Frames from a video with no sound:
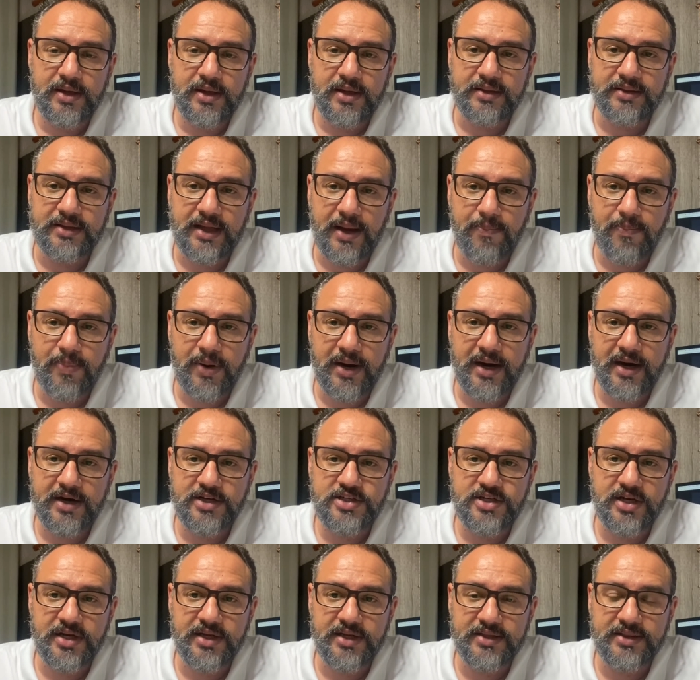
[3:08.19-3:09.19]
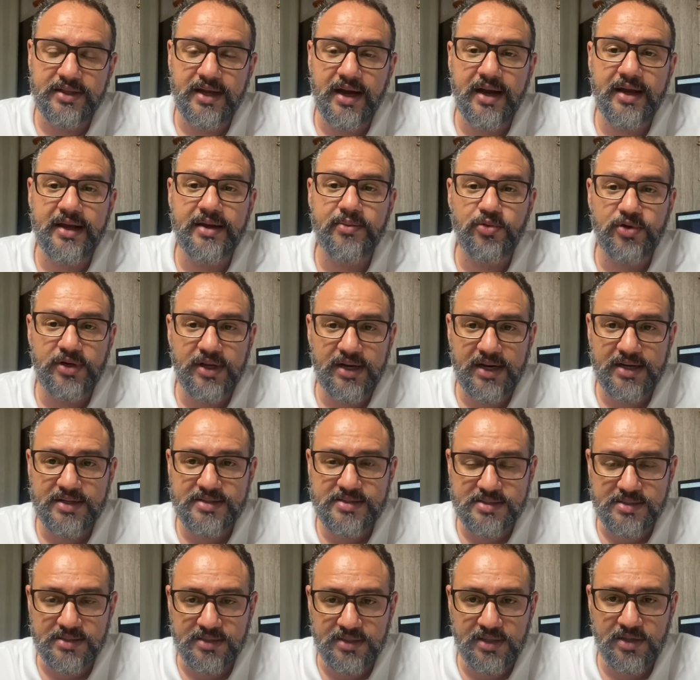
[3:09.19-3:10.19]
na parte aí da
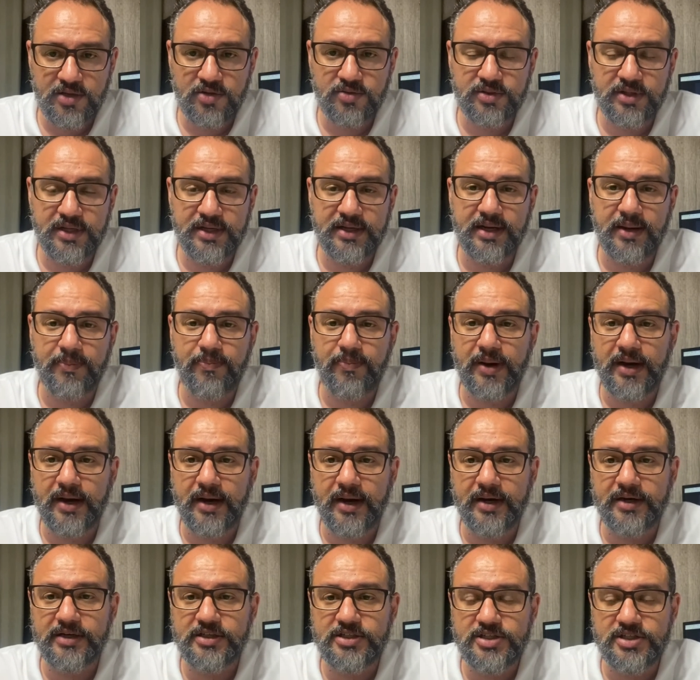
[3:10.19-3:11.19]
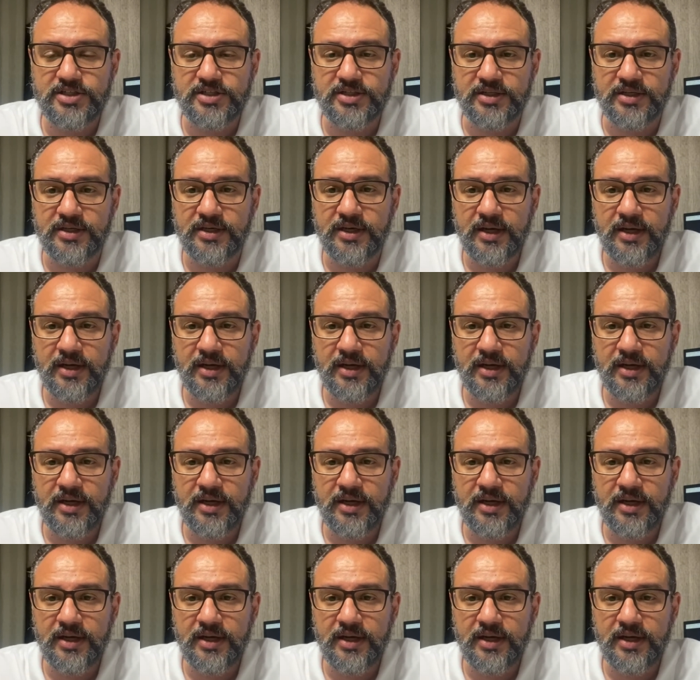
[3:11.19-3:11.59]
remuneração, né, na parte